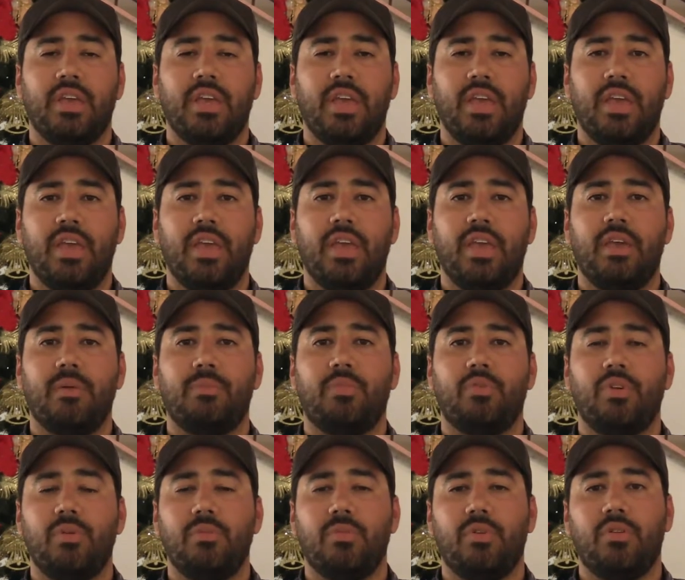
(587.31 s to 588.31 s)
eh,
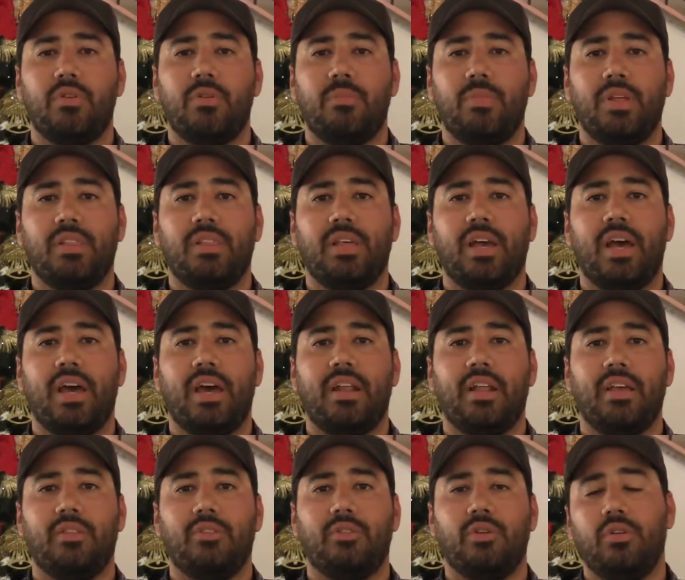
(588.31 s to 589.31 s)
pudimos
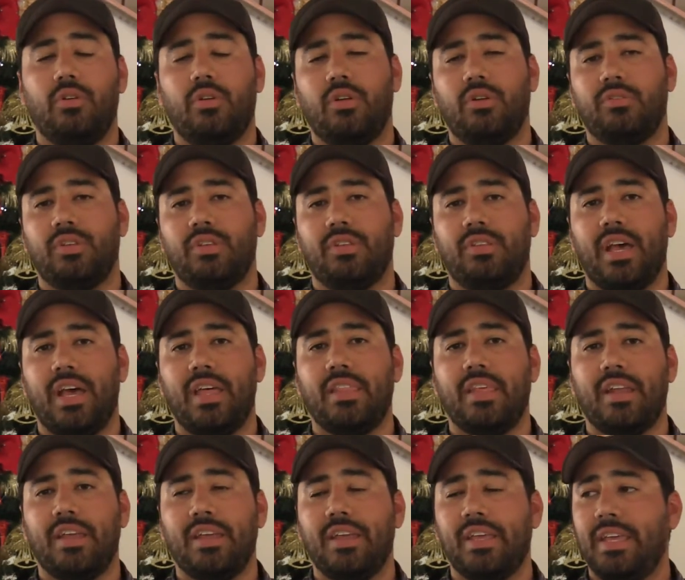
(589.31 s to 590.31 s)
completar todos los
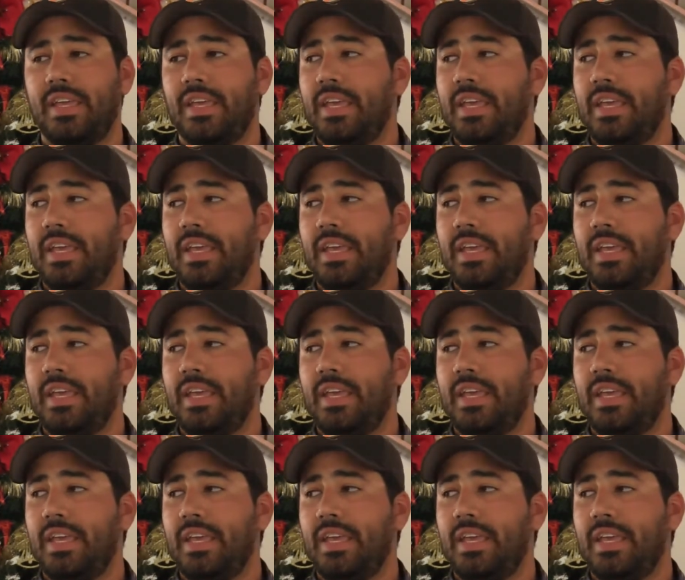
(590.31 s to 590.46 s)
estándares